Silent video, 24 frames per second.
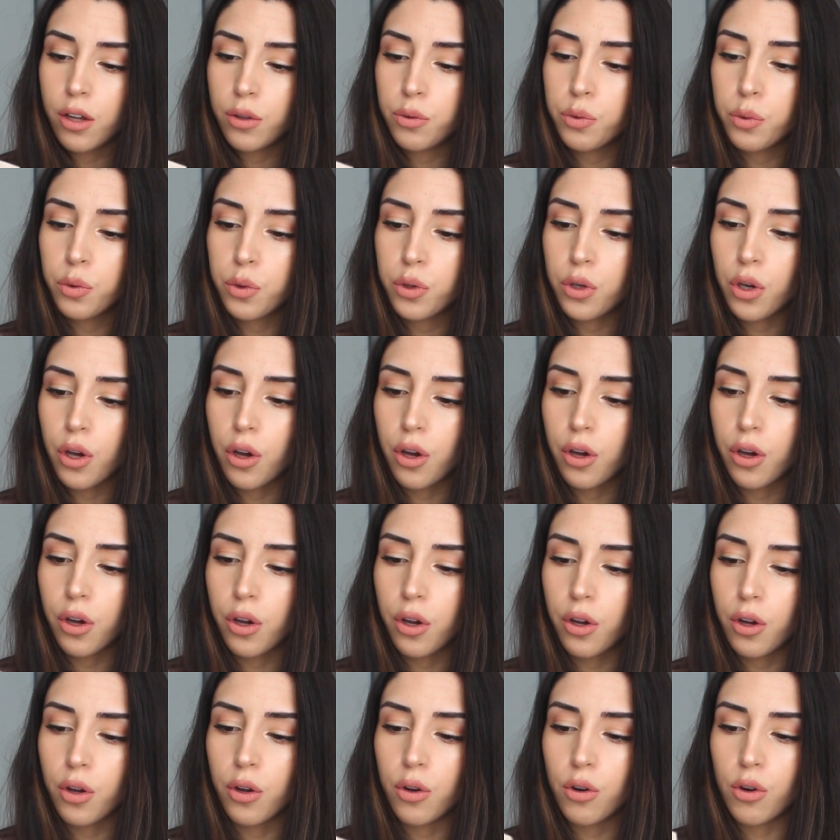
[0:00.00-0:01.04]
Donc
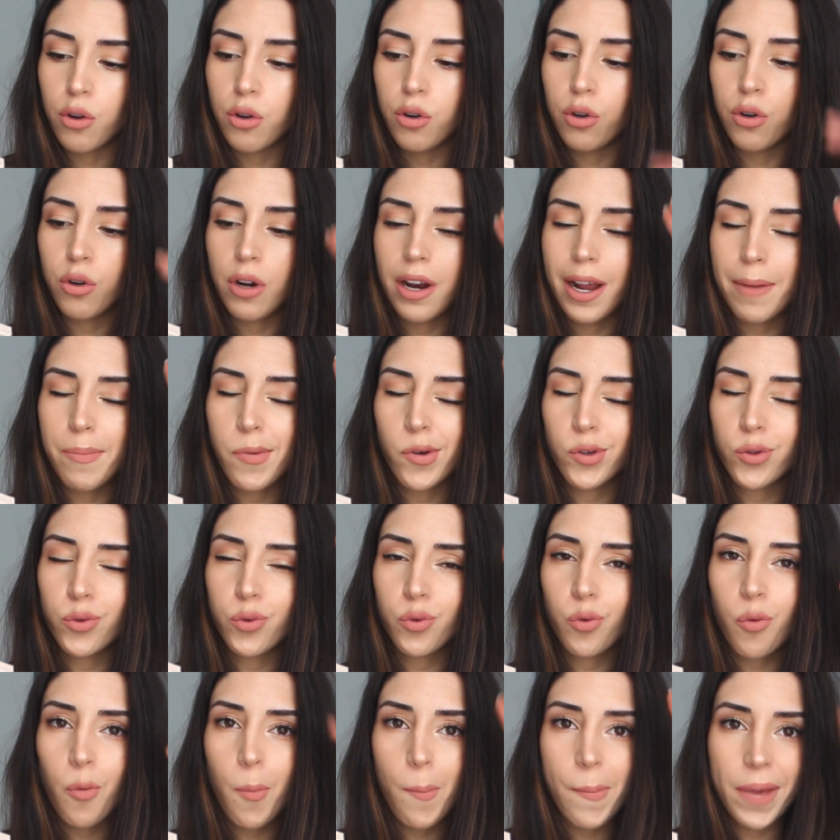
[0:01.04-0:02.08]
euh, la
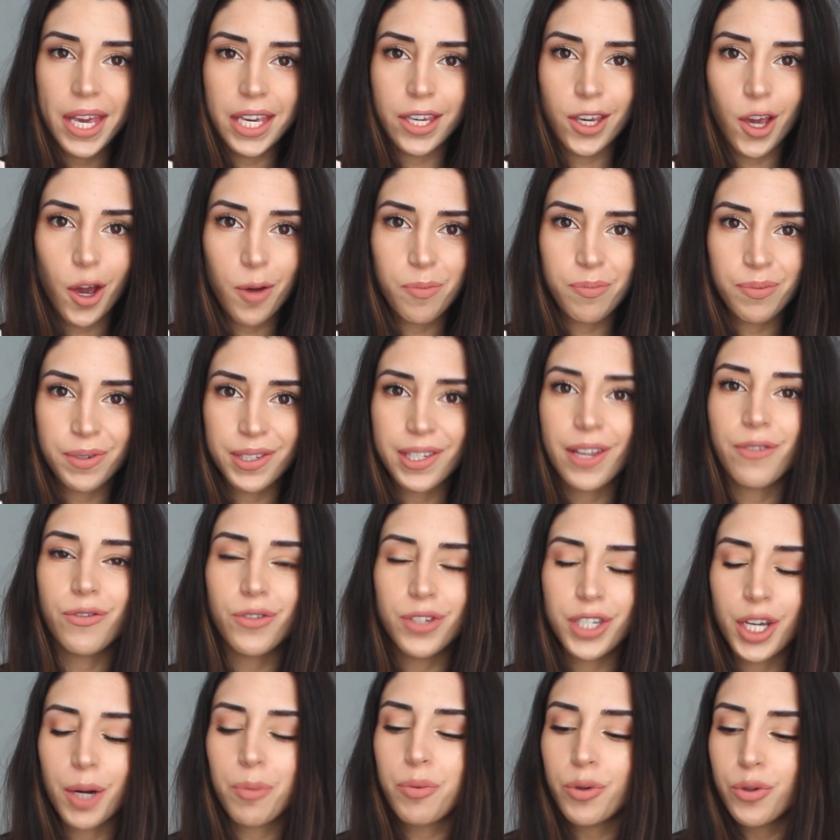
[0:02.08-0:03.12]
mention make-up, ça
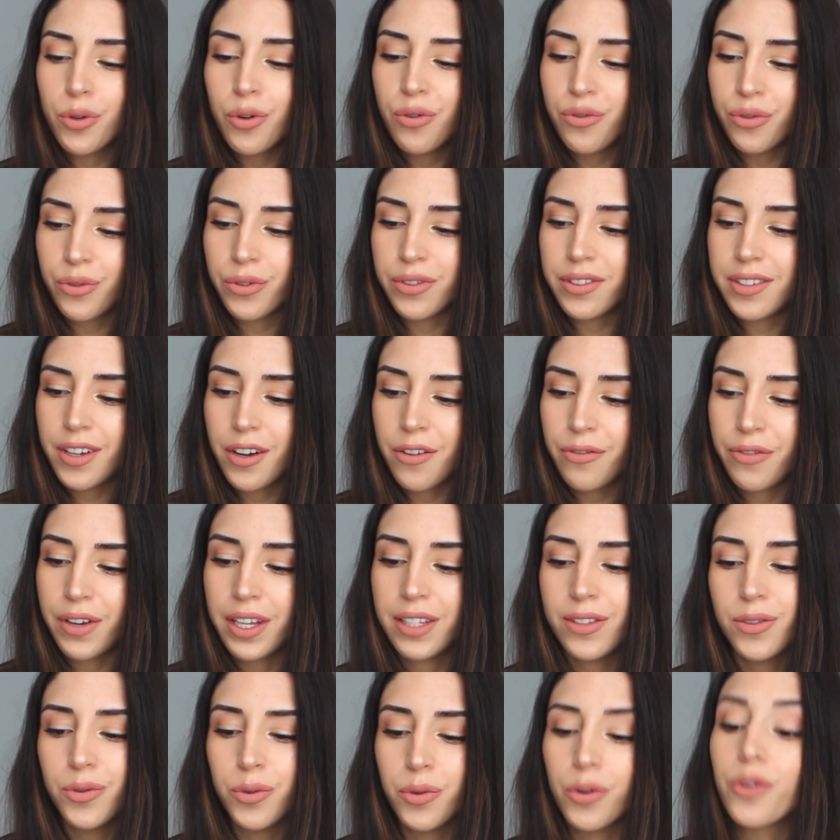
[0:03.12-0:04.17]
veut dire plutôt fond de teint en
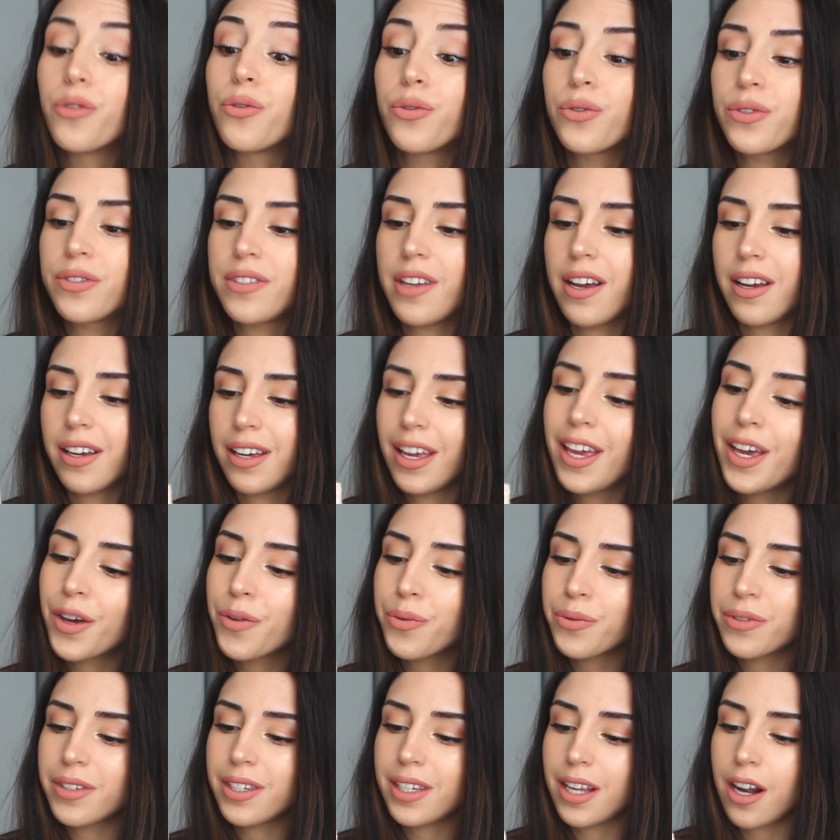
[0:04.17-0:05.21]
fait, donc fond de teint et
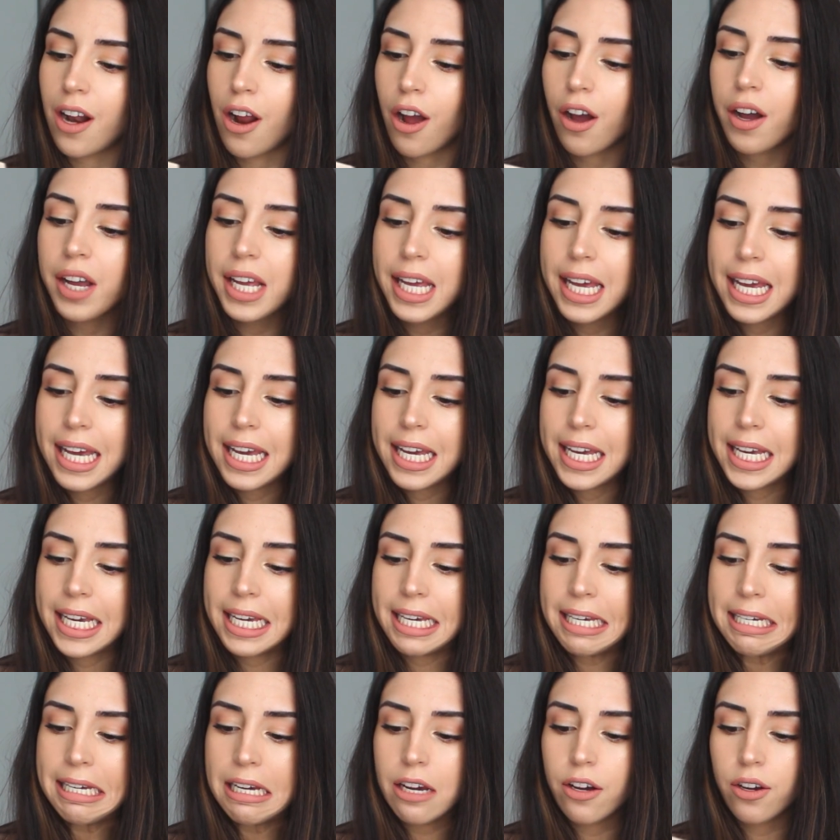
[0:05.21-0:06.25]
concealer.
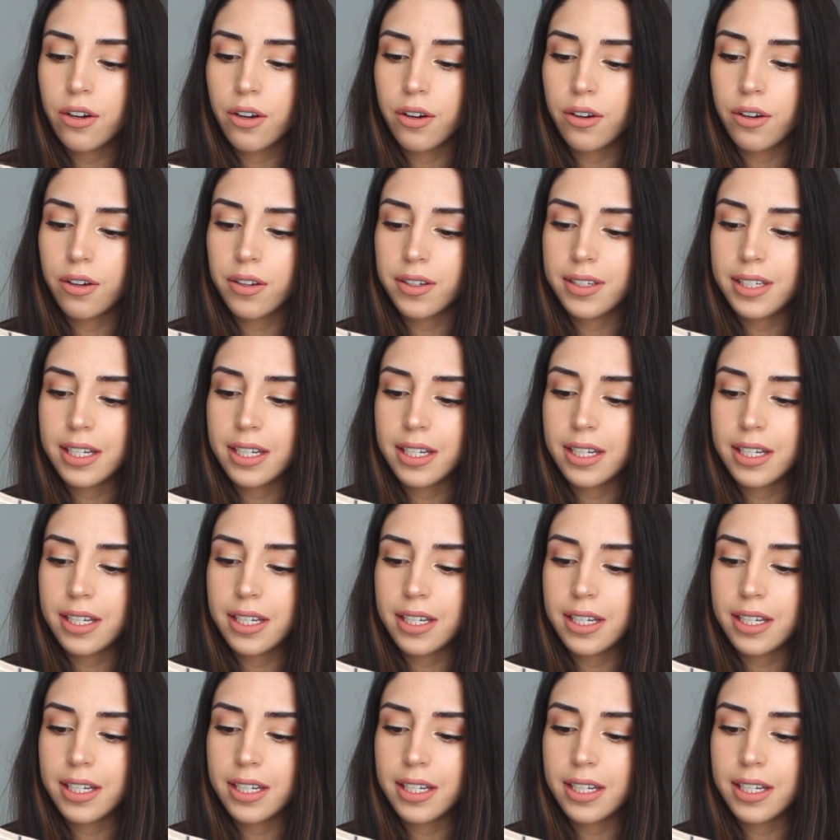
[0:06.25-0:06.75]
Et euh,